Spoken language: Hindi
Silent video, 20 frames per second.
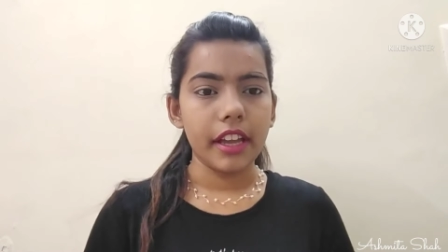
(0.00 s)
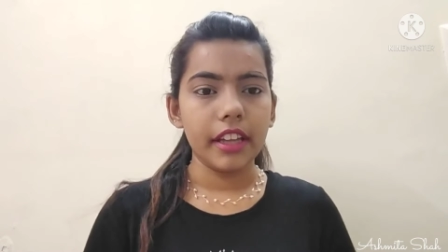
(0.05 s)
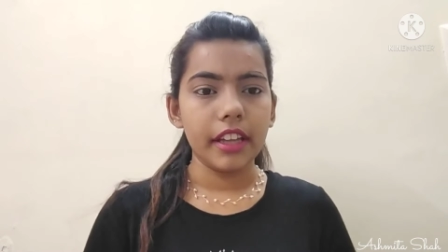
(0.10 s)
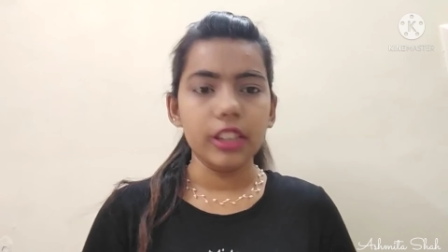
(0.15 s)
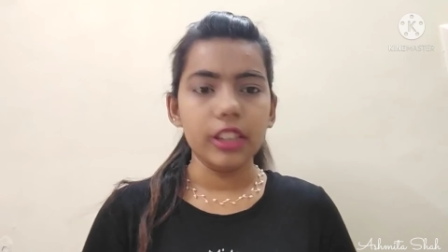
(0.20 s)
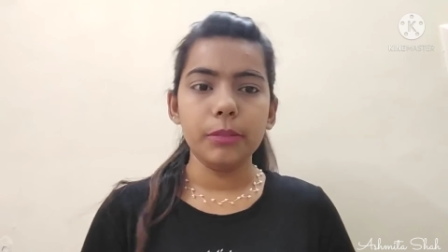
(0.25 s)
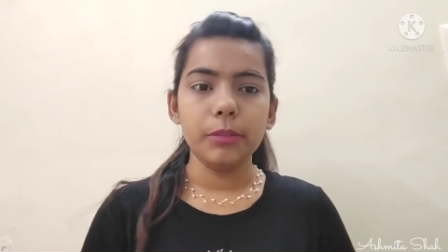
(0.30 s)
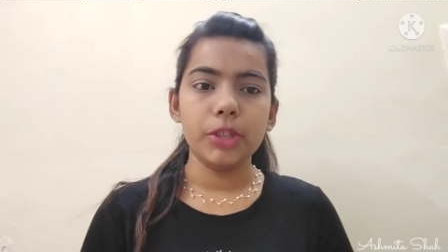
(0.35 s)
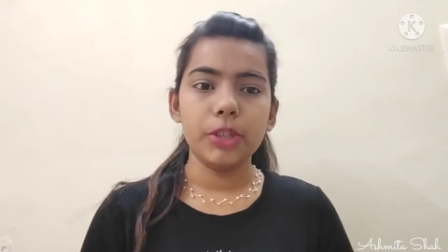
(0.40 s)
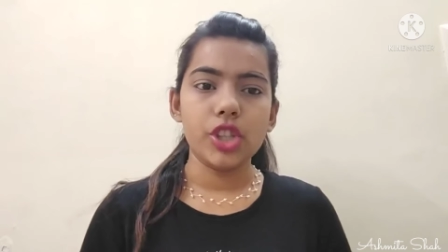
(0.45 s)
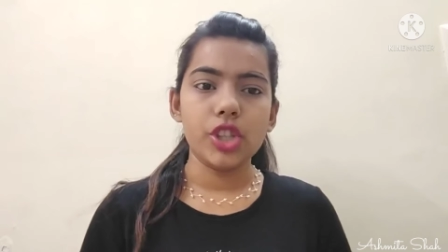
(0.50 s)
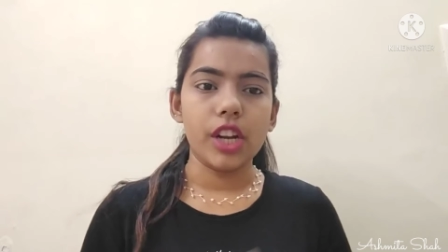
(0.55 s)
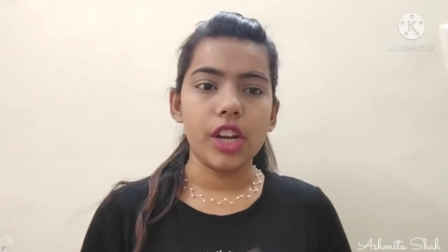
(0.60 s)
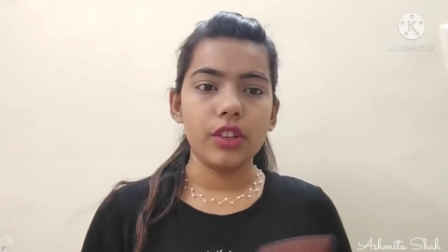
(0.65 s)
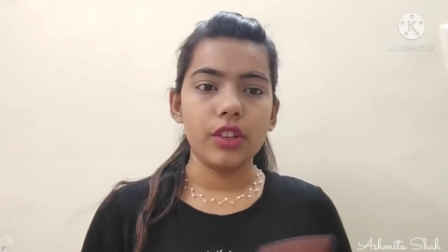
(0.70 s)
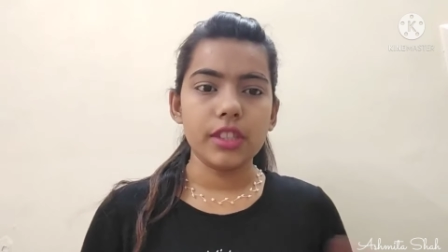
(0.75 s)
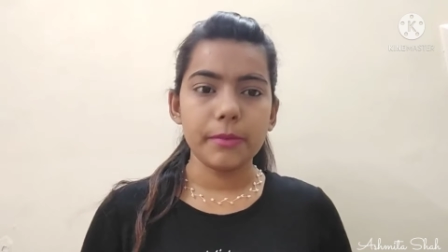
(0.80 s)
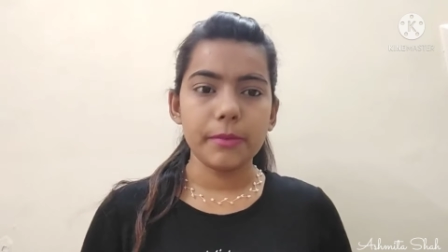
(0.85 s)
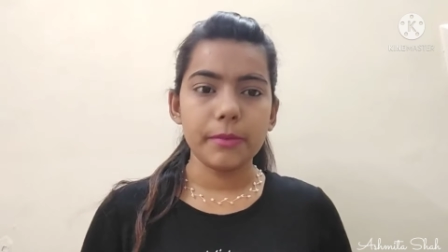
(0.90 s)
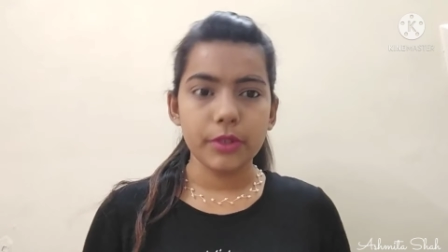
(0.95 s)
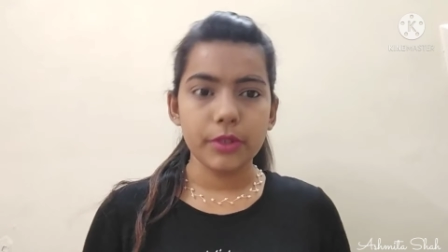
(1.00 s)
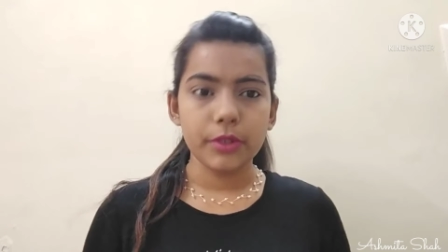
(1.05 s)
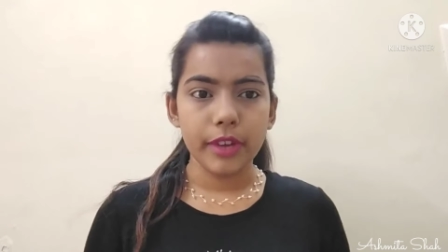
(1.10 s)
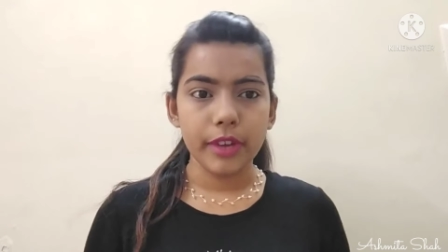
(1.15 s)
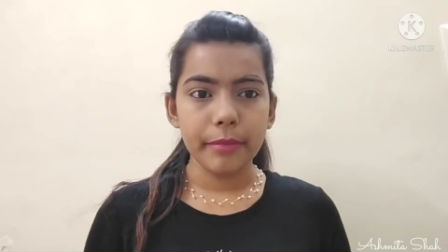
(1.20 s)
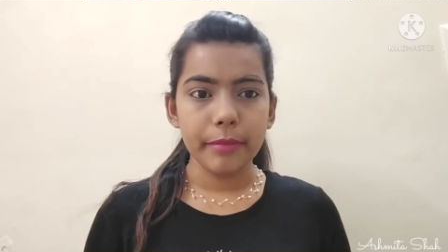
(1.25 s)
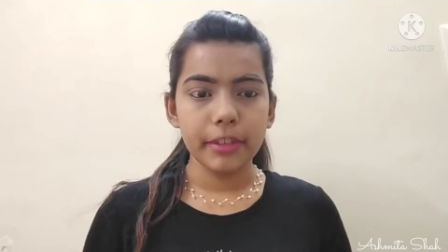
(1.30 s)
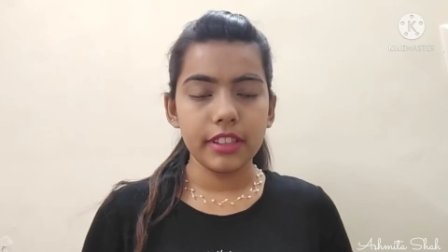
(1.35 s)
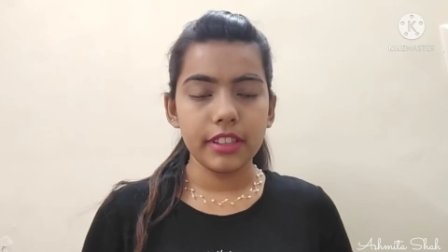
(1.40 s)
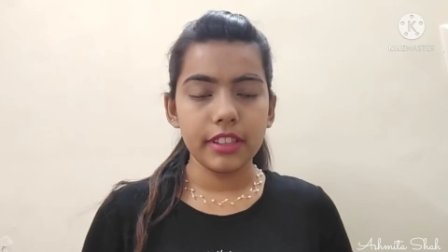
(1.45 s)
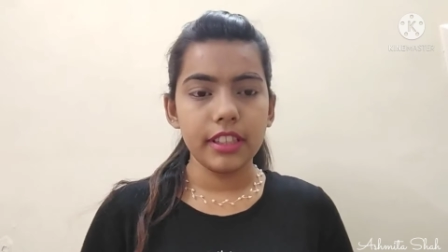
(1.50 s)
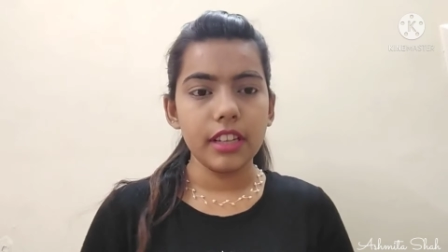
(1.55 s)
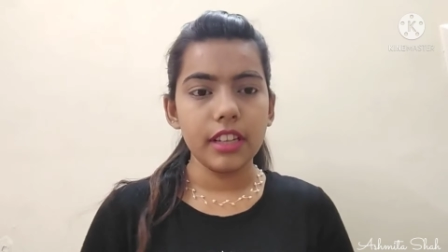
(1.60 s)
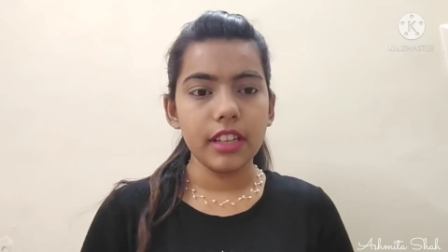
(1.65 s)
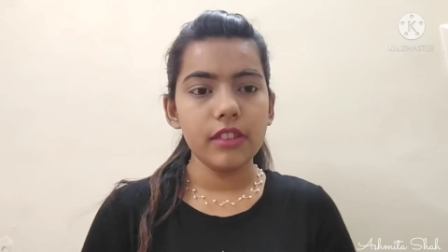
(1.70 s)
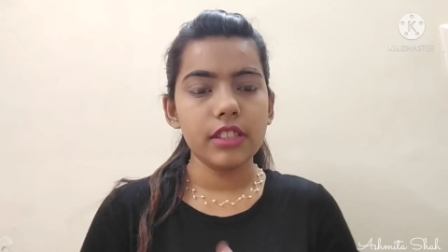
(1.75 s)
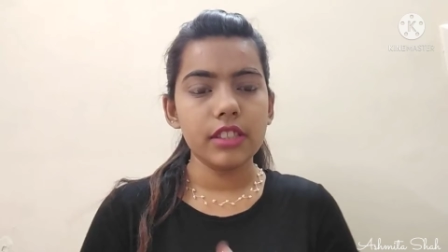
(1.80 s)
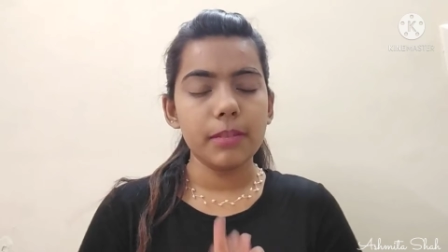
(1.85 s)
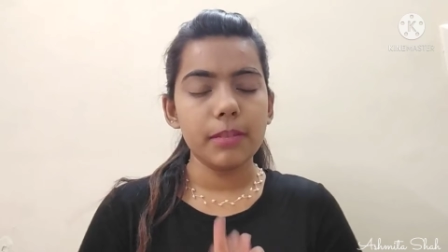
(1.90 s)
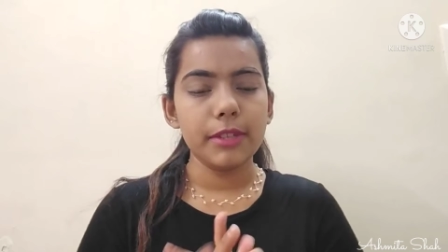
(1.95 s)
आए हैं तो मेरे चैनल को सब्सक्राइब कर
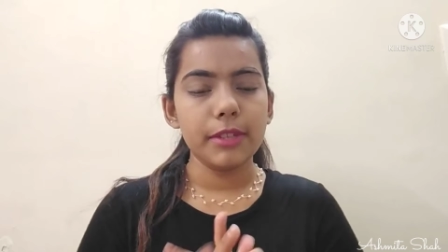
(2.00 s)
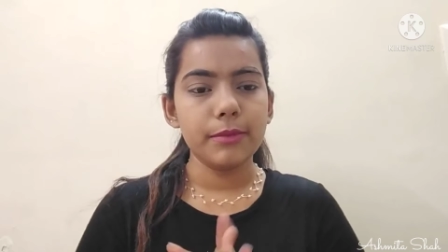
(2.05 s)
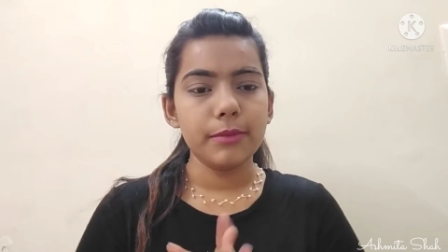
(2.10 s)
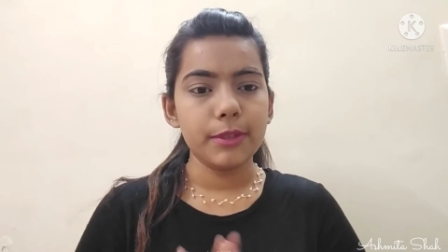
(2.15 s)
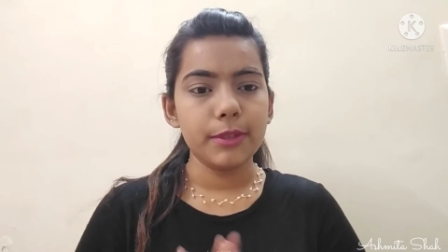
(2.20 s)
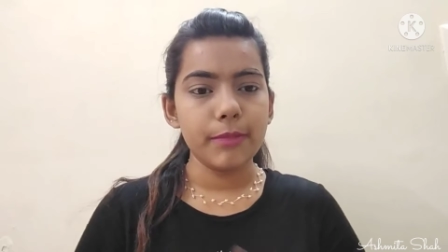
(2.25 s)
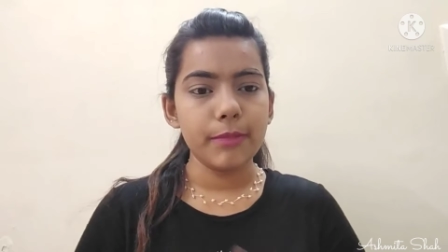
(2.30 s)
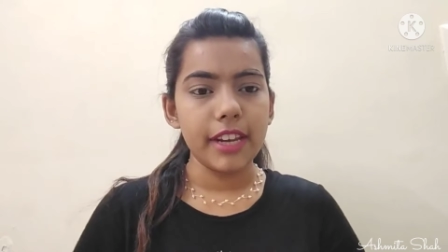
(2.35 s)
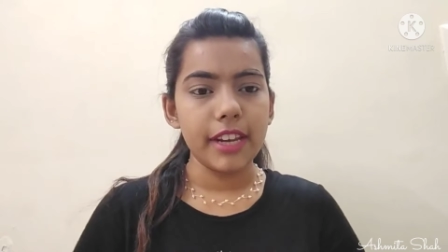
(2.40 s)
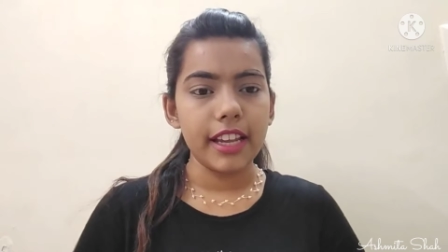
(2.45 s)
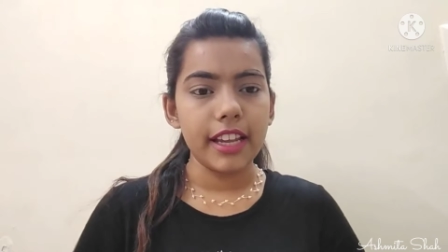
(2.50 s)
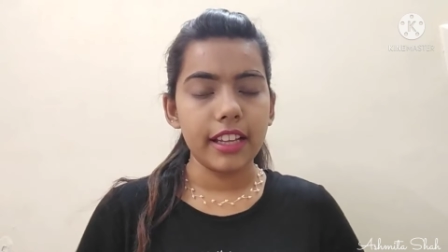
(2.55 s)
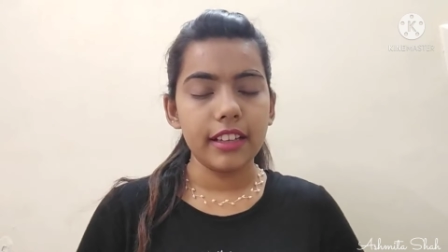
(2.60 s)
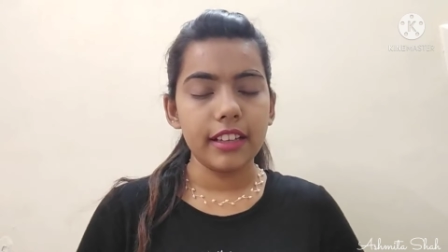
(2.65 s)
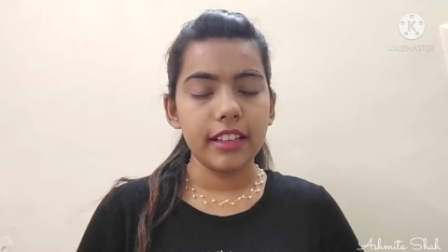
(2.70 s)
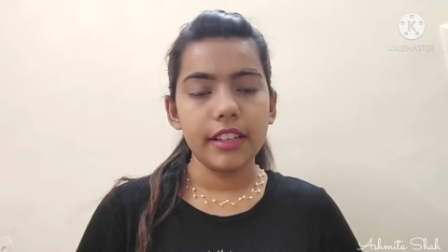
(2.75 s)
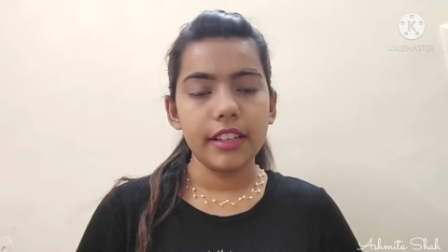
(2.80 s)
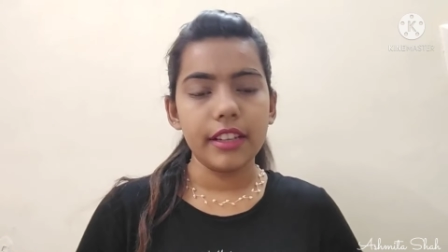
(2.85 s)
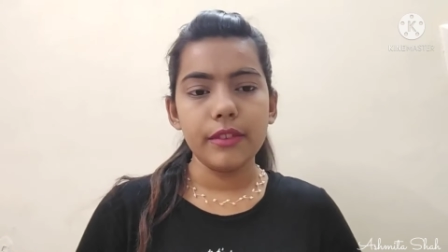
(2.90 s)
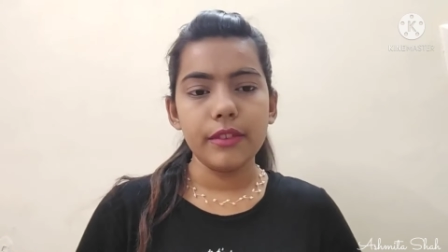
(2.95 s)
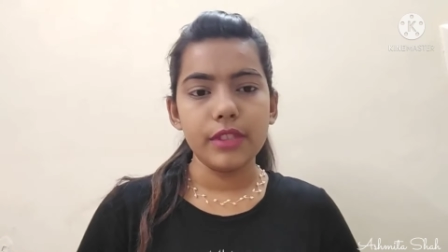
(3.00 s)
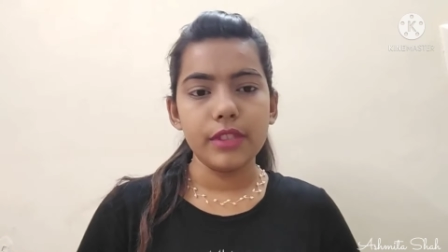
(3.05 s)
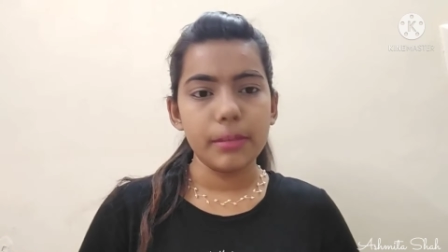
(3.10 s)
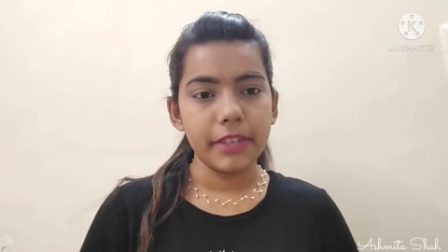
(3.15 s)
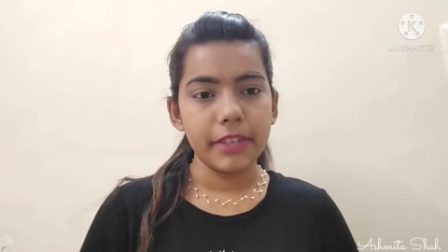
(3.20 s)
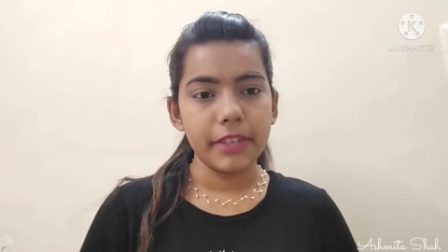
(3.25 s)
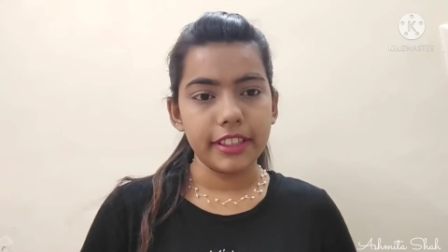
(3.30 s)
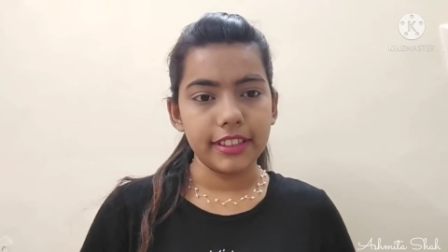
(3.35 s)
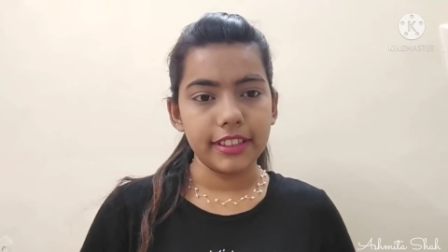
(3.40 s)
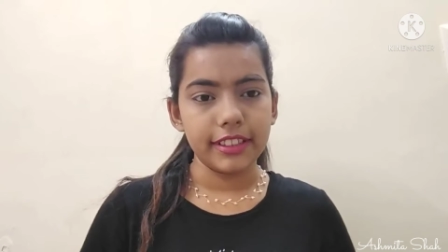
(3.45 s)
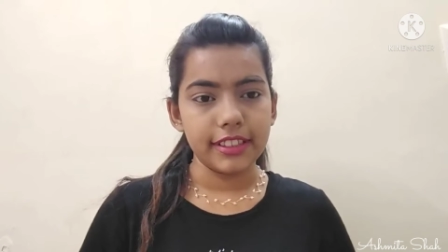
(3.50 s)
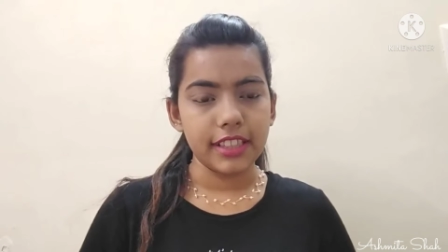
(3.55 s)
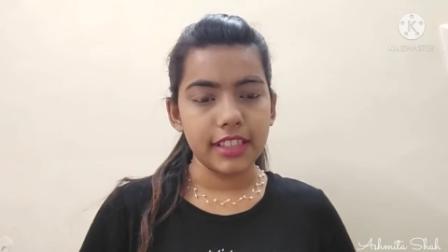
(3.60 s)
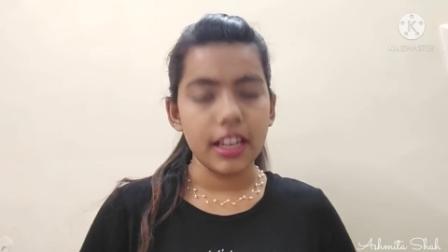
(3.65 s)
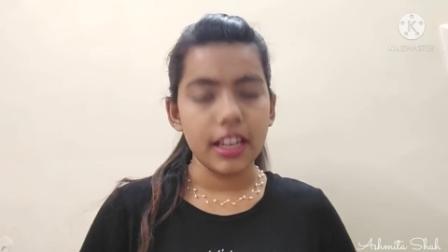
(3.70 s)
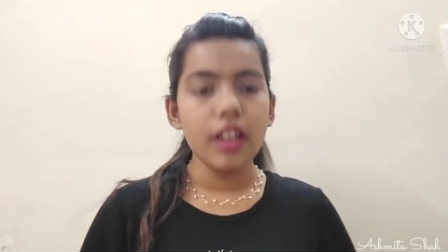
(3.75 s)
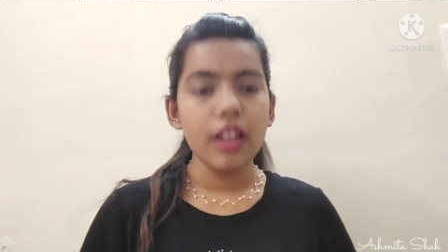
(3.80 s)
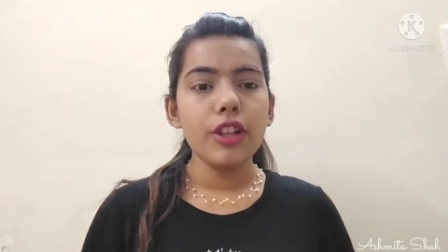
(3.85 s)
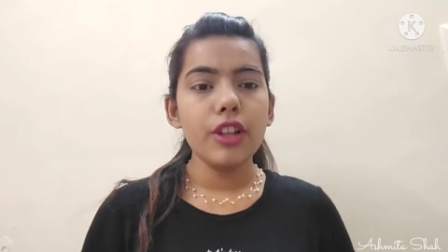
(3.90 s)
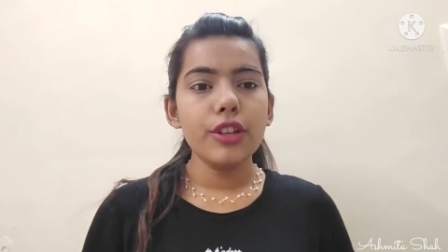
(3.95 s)
देना उसके बाद में जो बेल लाइकन है उसे भेंट कर
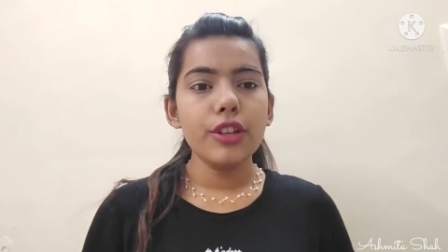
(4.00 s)
दीजिएगा